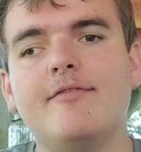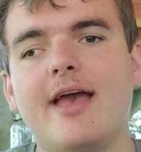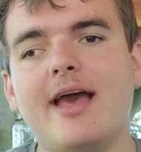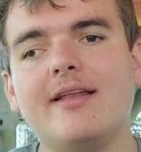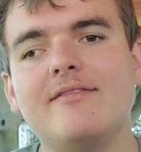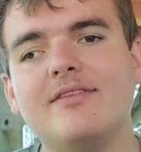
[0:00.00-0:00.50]

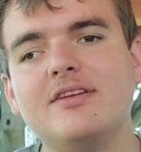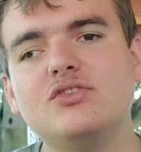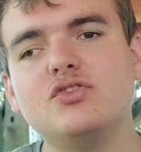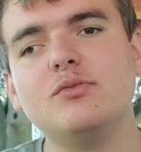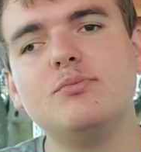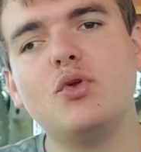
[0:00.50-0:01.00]
Während wir
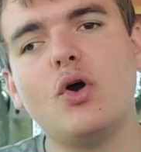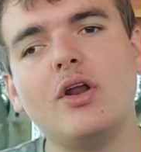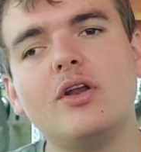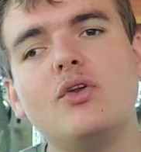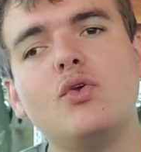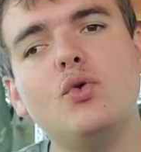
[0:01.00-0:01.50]
schon im
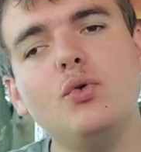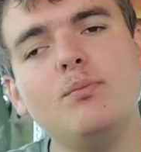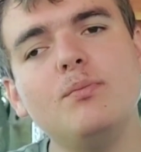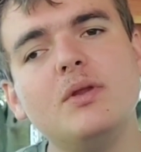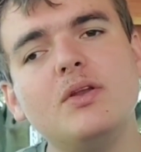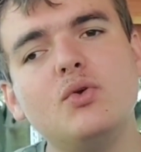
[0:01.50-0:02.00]
Norden
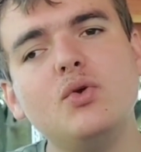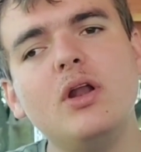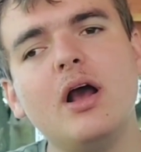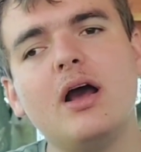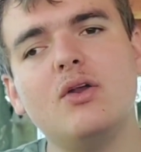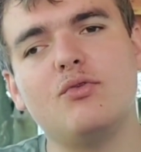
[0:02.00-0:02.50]
mit
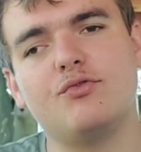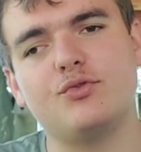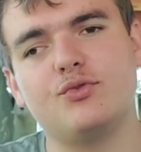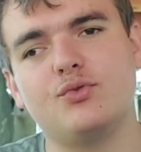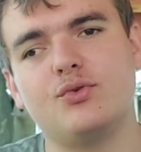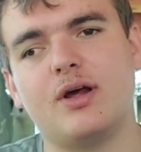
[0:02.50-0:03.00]
kühlerer Luft
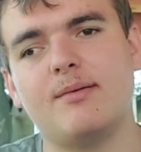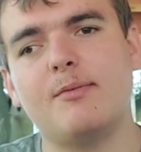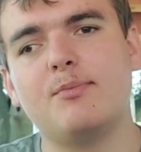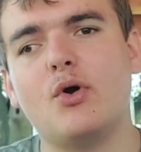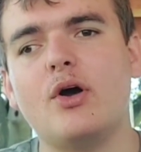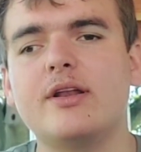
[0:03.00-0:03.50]
zu tun haben.
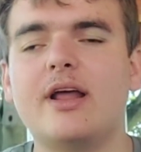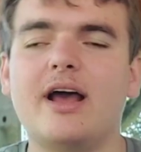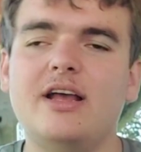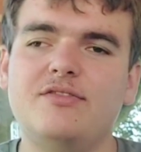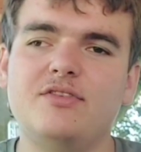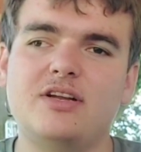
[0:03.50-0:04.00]
Im Norden
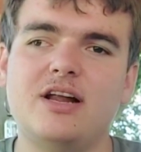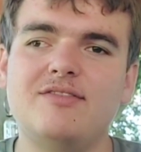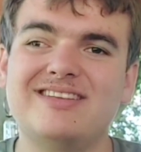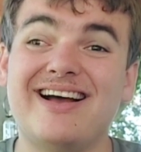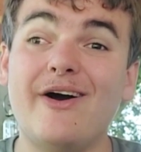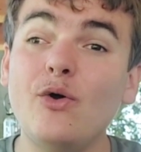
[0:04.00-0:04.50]
erreichen wir
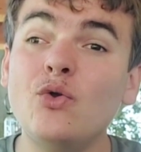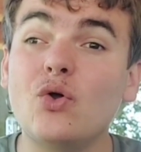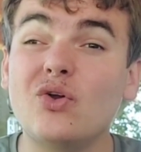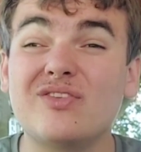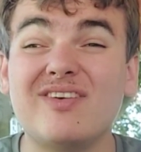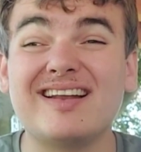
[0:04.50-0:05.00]
teilweise auch
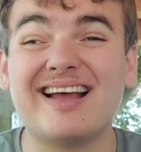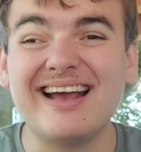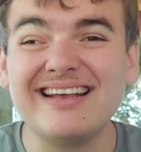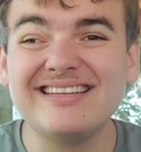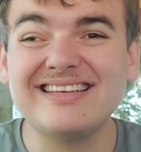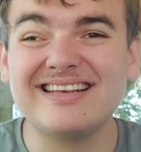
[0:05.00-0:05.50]
noch zwar
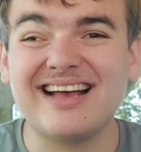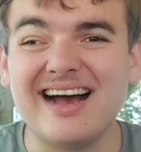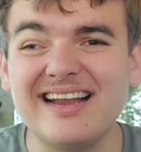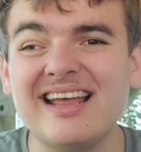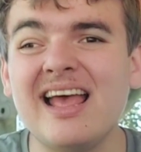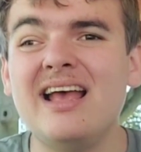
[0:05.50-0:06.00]
30
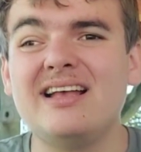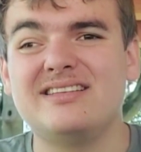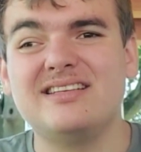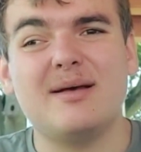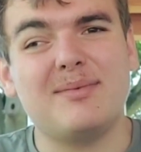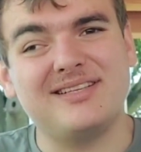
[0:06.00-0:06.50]
Grad,
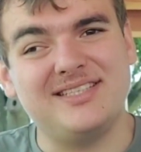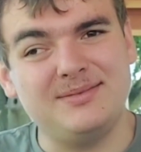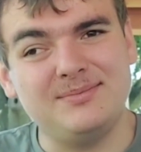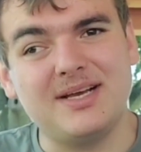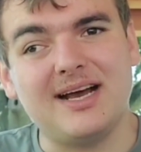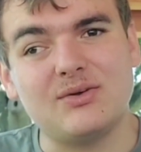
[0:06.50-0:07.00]
sind aber
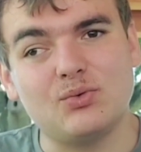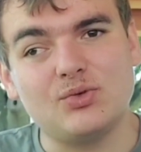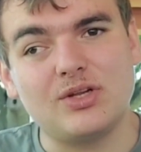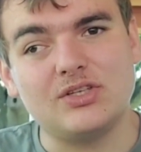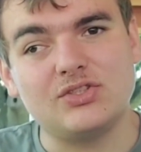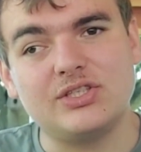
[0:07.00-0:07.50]
7 Grad
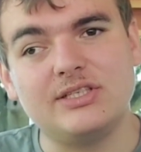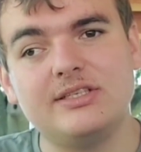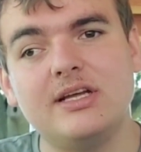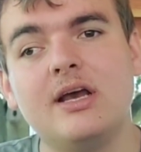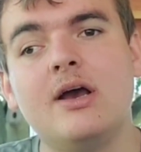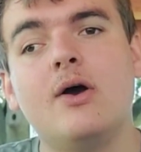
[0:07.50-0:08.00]

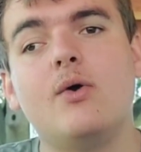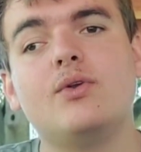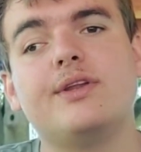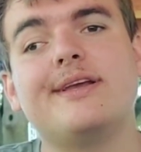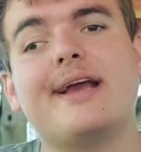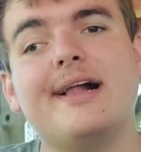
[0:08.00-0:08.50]
Unterschied
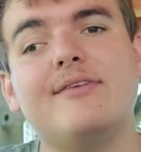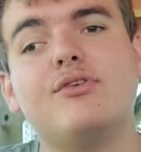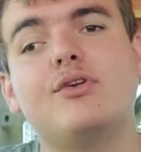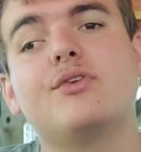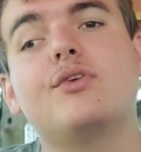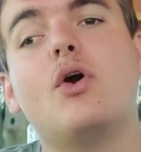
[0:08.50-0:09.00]
und die
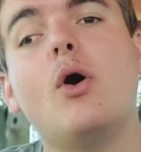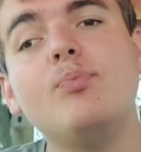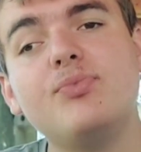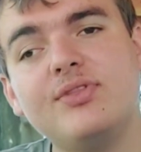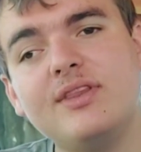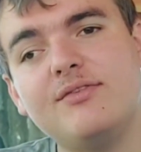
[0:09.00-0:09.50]
Kalbfront
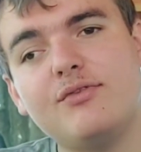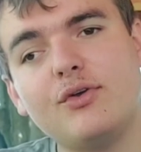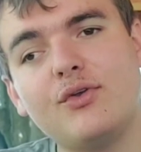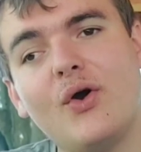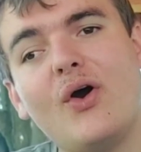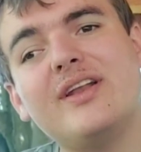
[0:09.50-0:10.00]
kommt nicht
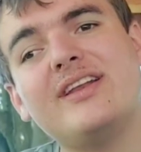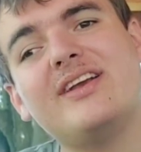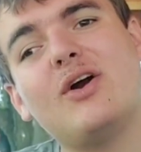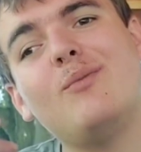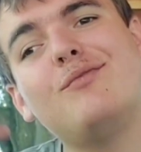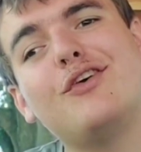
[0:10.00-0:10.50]
von Norden, die
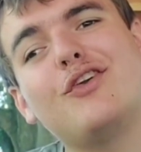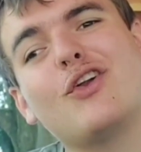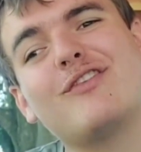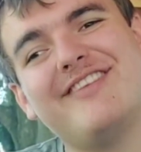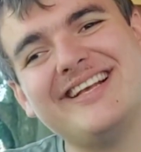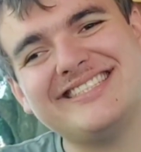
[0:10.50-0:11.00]
kommt von
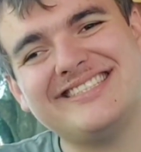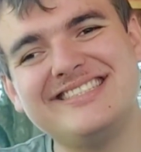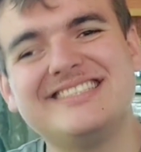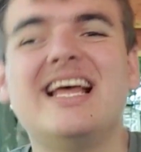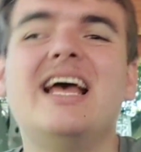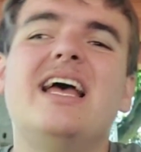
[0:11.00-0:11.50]

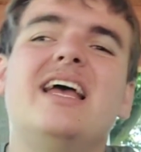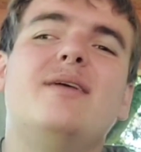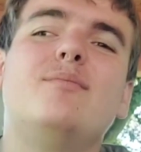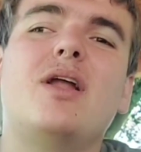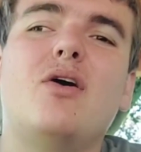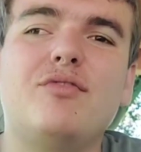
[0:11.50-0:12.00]
Nordwesten
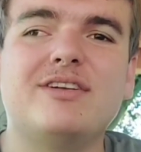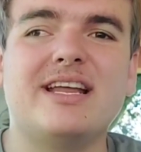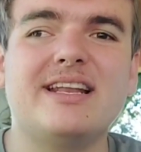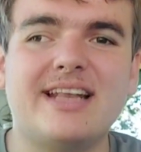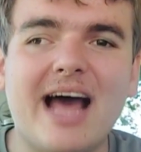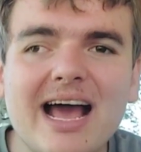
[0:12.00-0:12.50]
im Laufe
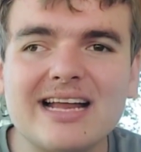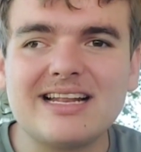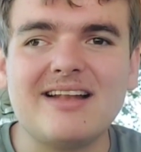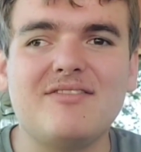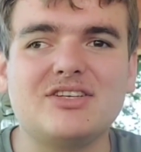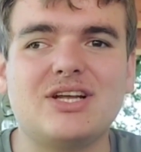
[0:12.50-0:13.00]
der Nacht
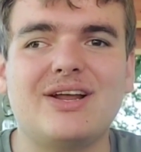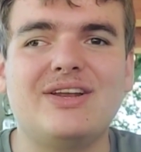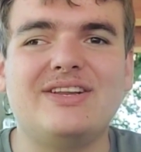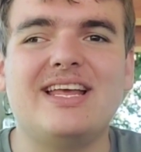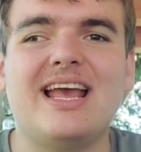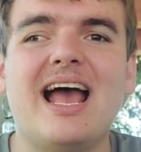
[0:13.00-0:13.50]
dann
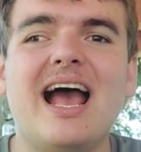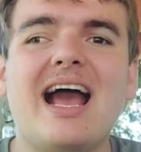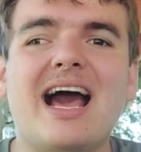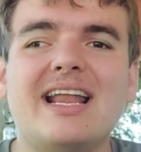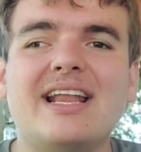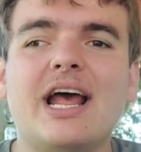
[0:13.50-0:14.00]
wahrscheinlich
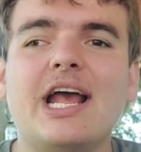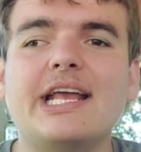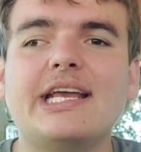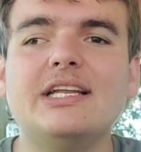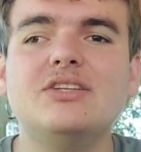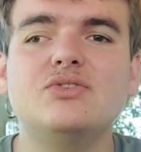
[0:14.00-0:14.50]

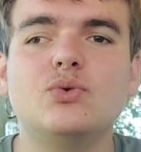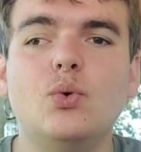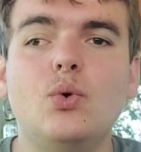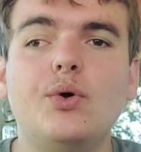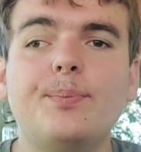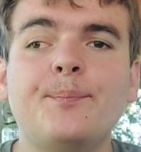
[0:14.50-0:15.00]

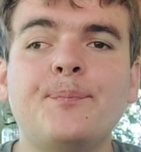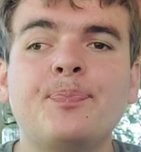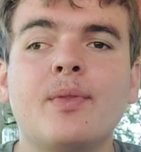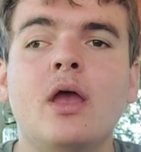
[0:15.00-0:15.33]
herangezogen.